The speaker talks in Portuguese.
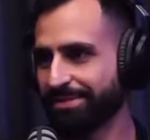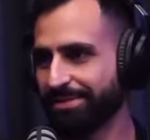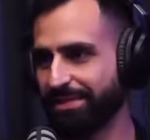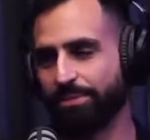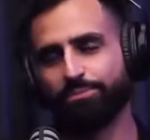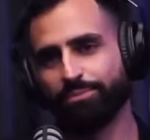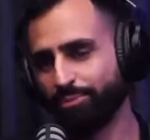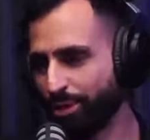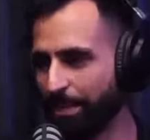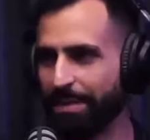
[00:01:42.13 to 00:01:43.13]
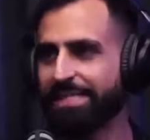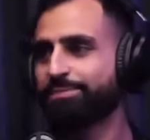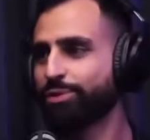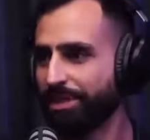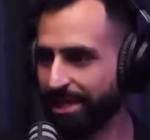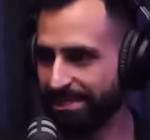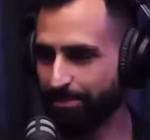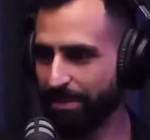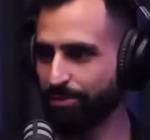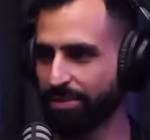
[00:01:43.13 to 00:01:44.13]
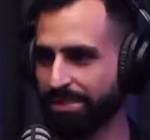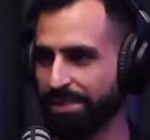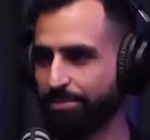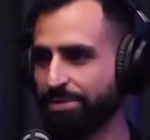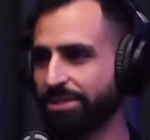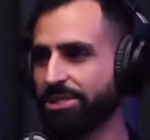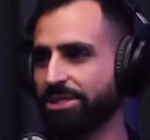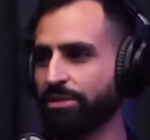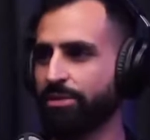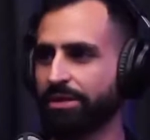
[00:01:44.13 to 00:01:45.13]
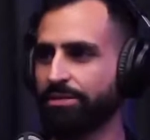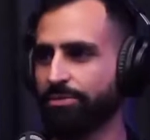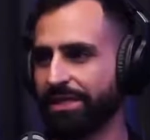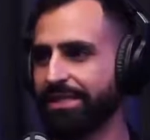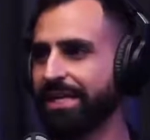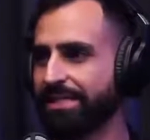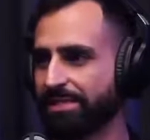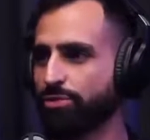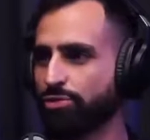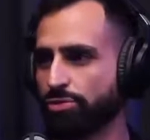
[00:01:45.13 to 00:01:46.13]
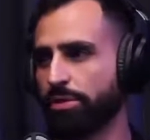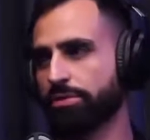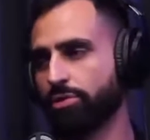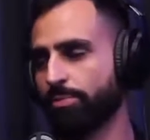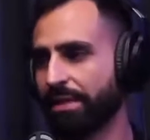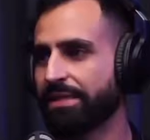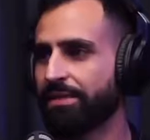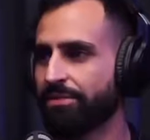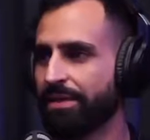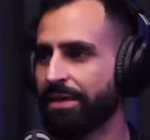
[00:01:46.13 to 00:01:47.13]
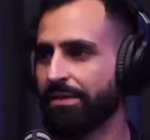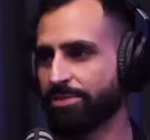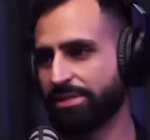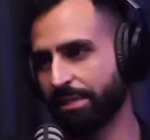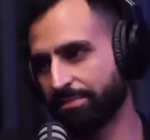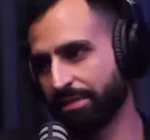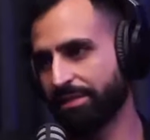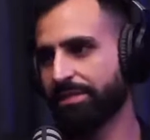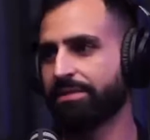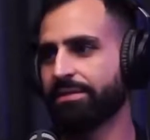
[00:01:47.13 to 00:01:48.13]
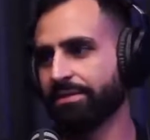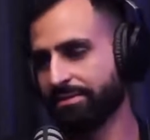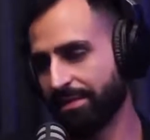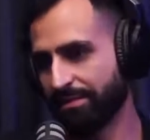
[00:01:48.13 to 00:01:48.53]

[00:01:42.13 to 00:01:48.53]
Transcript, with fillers: Tem, é mais mudança para acontecer, por isso que a gente acorda com a inércia do sono, do opadão. seu cérebro tá ali, né?